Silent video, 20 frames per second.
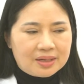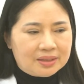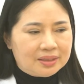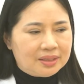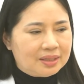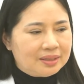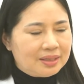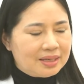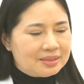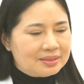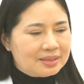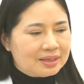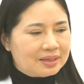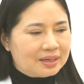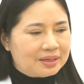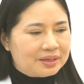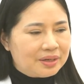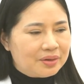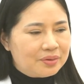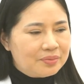thì thấy rằng
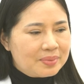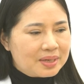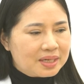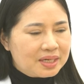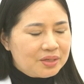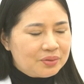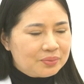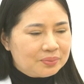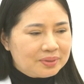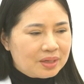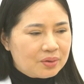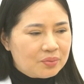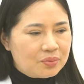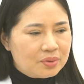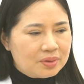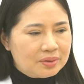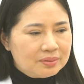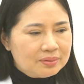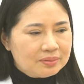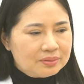là nếu mà khi chúng ta
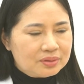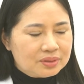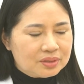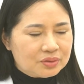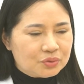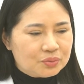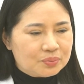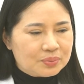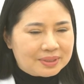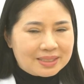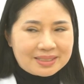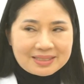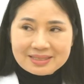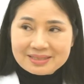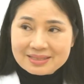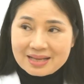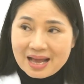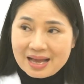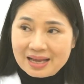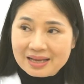uống sử dụng một thời
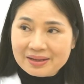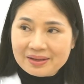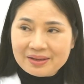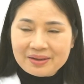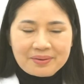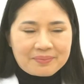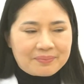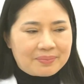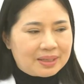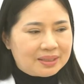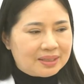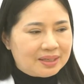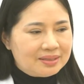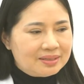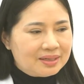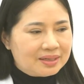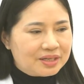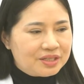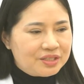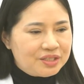gian dài mà thấy
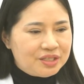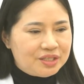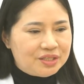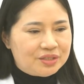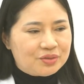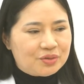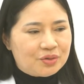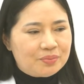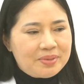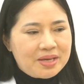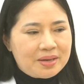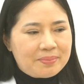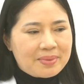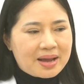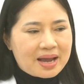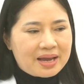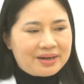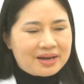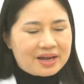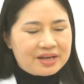rằng cái chỉ số
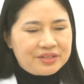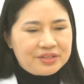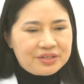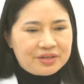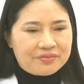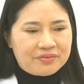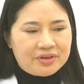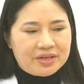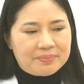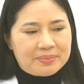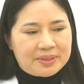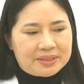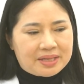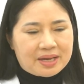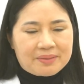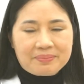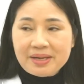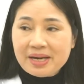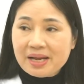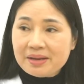BMI đã trở về
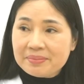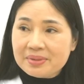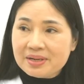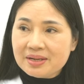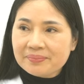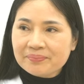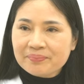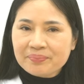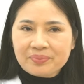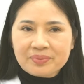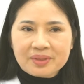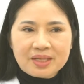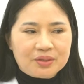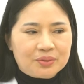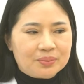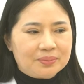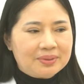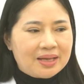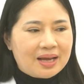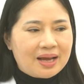18 đến 20 thì
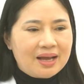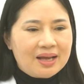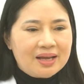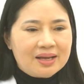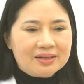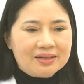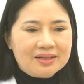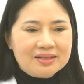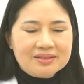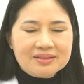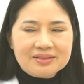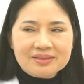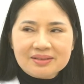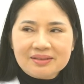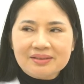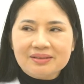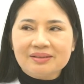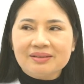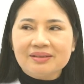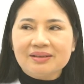chúng ta nên
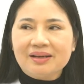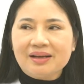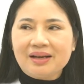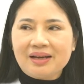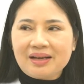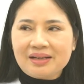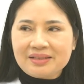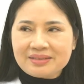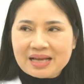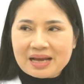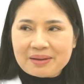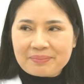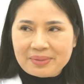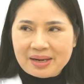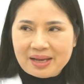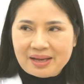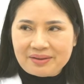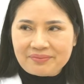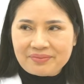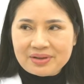dừng à, giảm
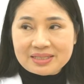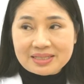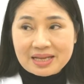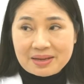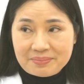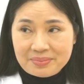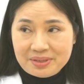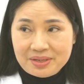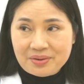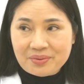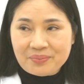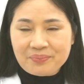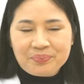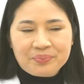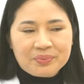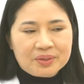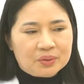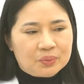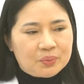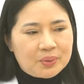lại và giảm liều
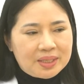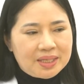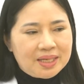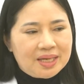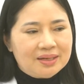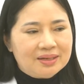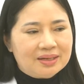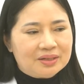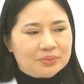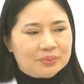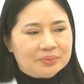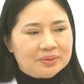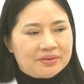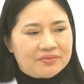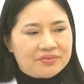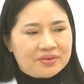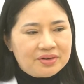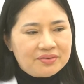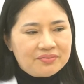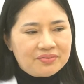tuy nhiên là chúng ta
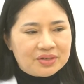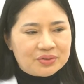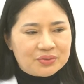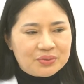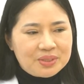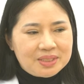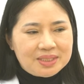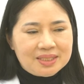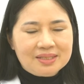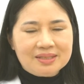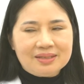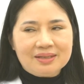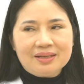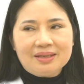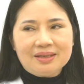vẫn phải duy trì